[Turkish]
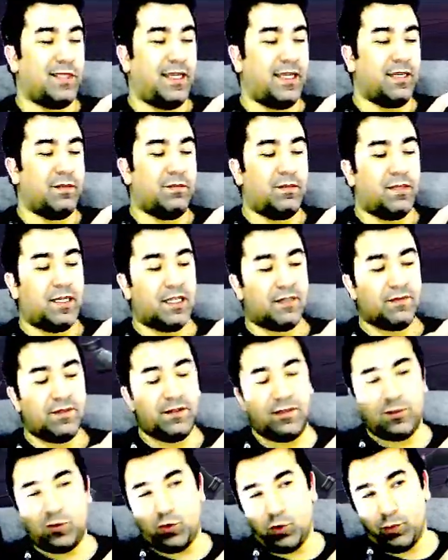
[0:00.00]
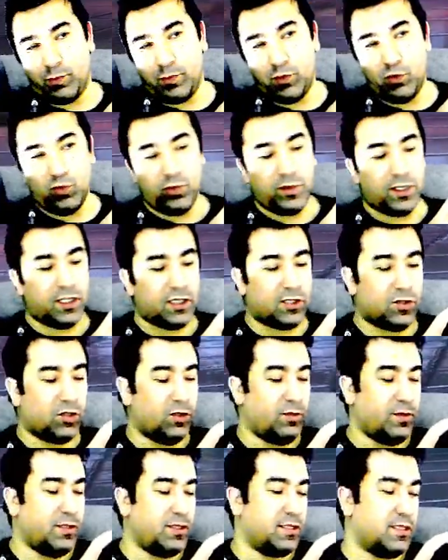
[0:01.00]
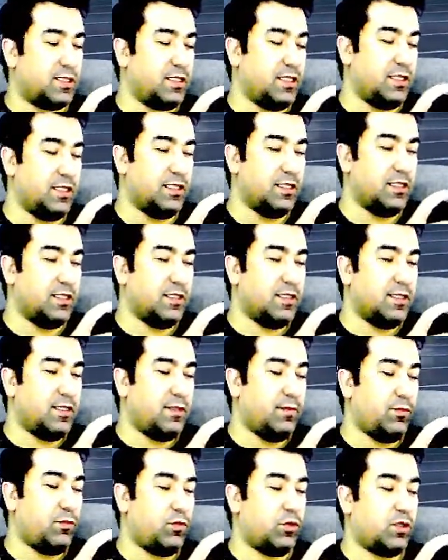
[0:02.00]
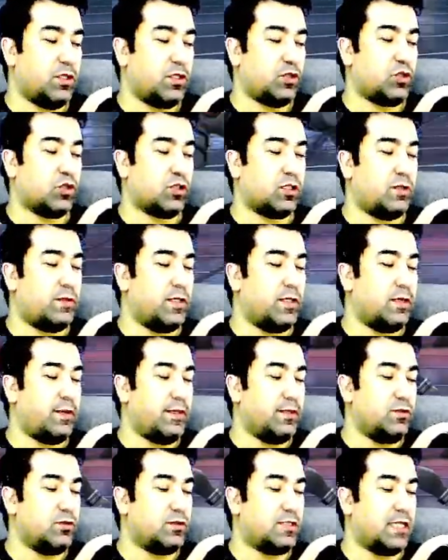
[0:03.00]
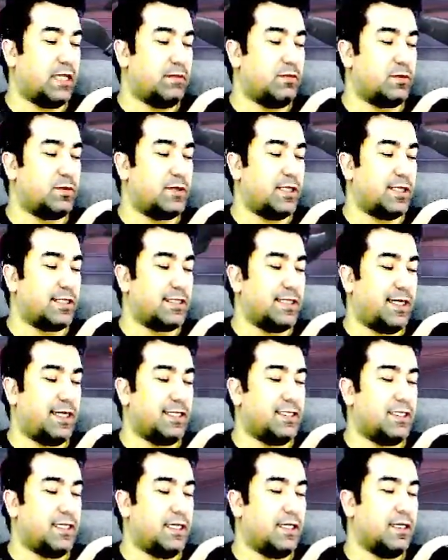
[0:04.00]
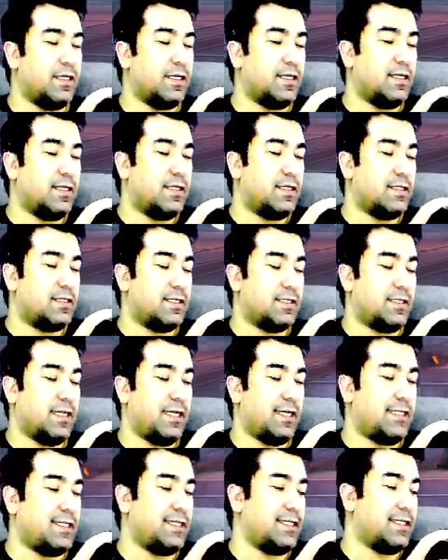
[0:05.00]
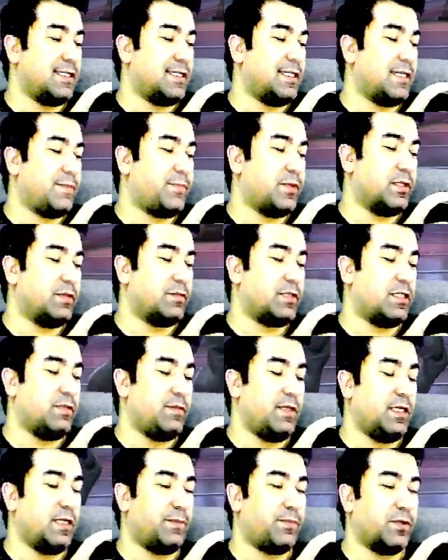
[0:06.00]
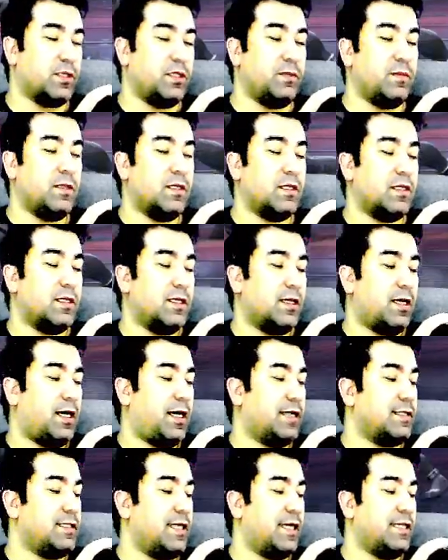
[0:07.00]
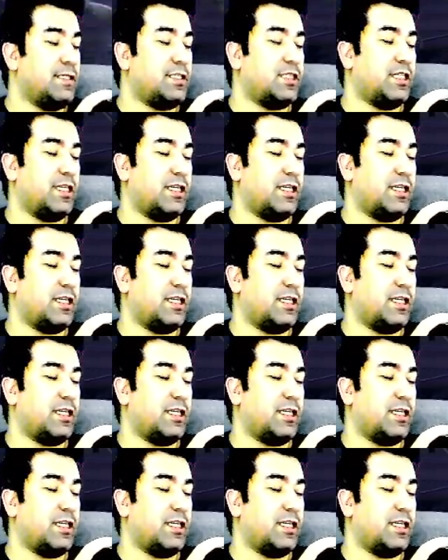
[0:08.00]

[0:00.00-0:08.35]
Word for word: yani Marvel'ın çok bir numarası olmadığı için burada da çok aman aman yükseltmişler. Sadece işte değişiklik yapalım, kime yapalım? Hadi en işe